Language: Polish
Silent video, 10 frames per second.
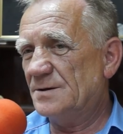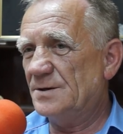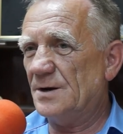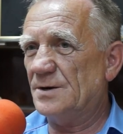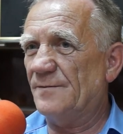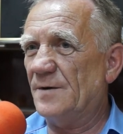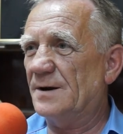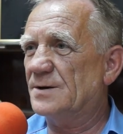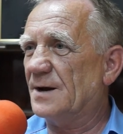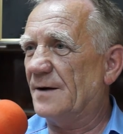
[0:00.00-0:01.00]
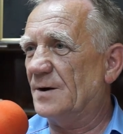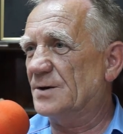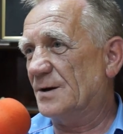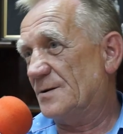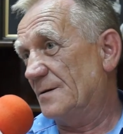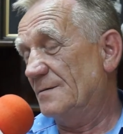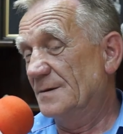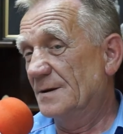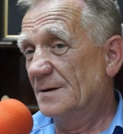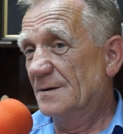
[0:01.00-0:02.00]
dzieje się wiele ciekawych rzeczy,
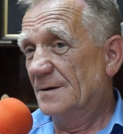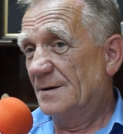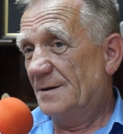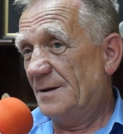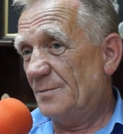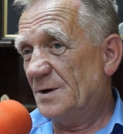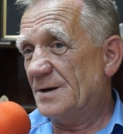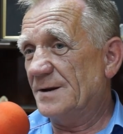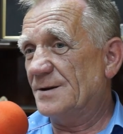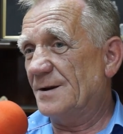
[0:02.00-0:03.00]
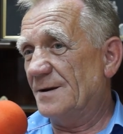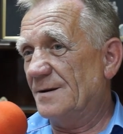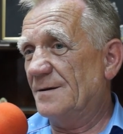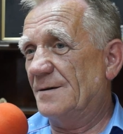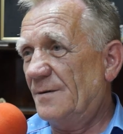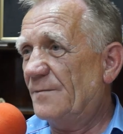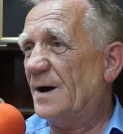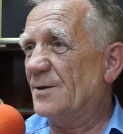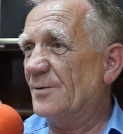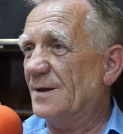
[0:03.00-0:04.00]
no myślę, że
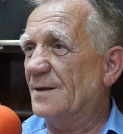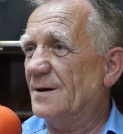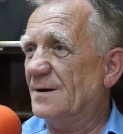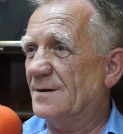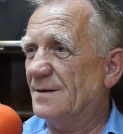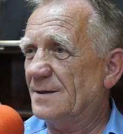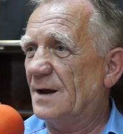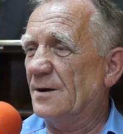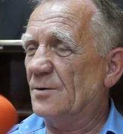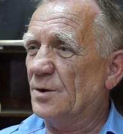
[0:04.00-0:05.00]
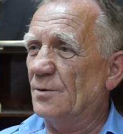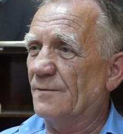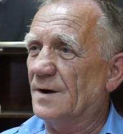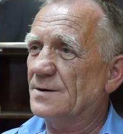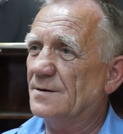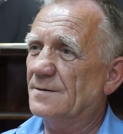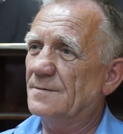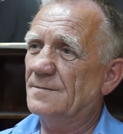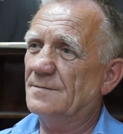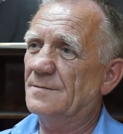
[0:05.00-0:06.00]
warto jednak dalej kontynuować. To najbliższe
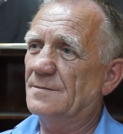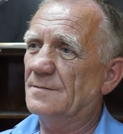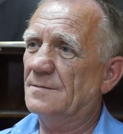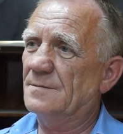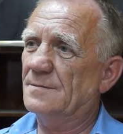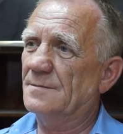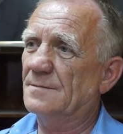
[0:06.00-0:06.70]
wybory, no to troszeczkę